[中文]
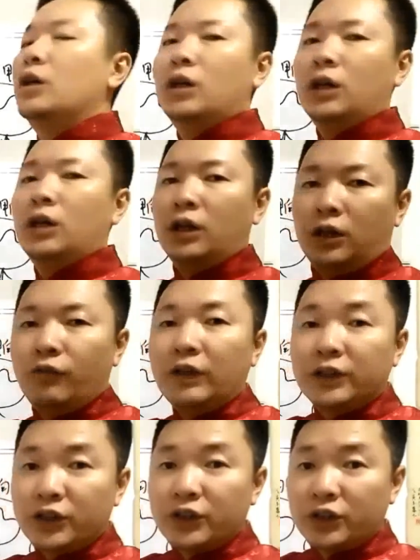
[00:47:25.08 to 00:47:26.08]
呃微
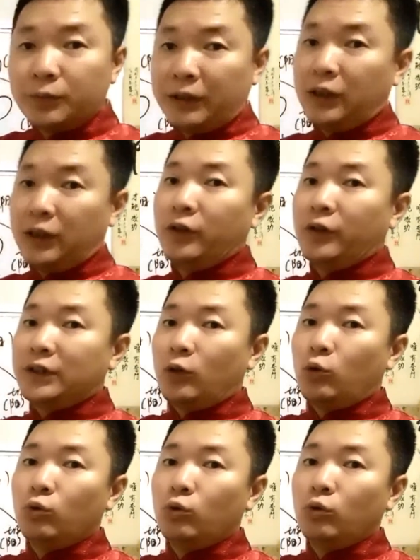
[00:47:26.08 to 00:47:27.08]
信视频也会有人在
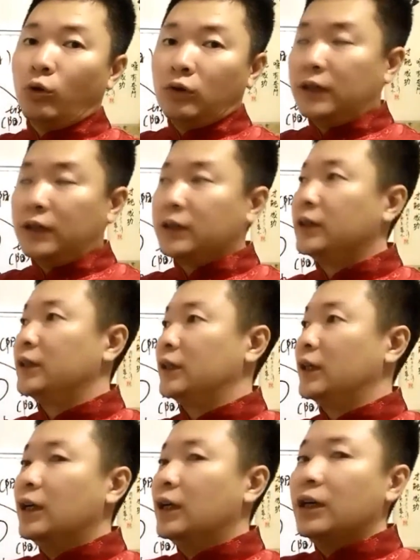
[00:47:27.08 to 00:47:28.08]
呼龙啊，在那里
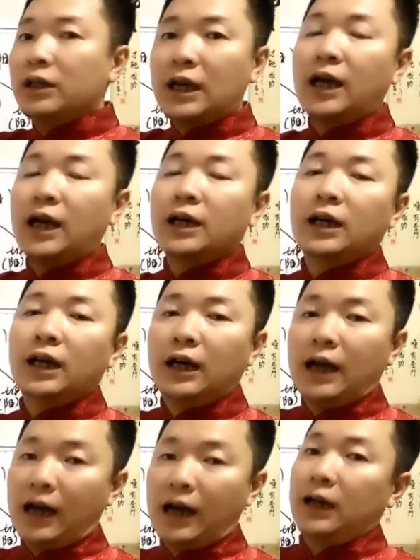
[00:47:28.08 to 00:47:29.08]
唱啊
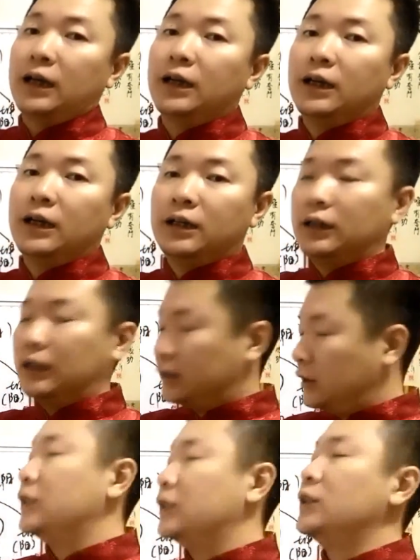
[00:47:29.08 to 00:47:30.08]
喊啊，其
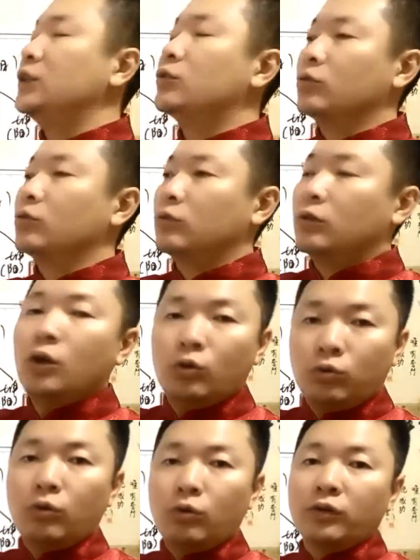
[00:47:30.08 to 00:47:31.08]
实也是一种
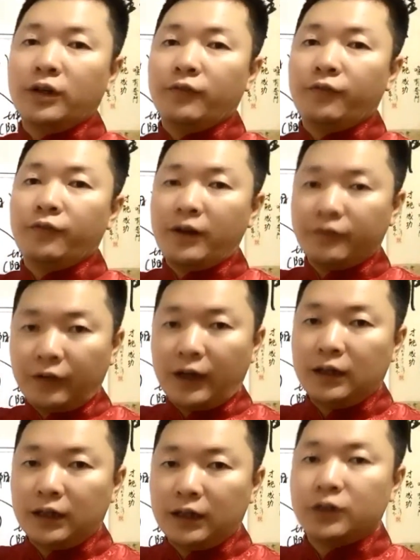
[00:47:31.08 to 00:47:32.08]
呼龙的方法，
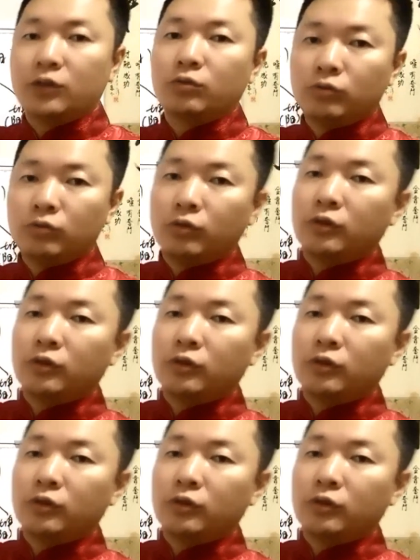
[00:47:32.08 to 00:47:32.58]
还是呼龙的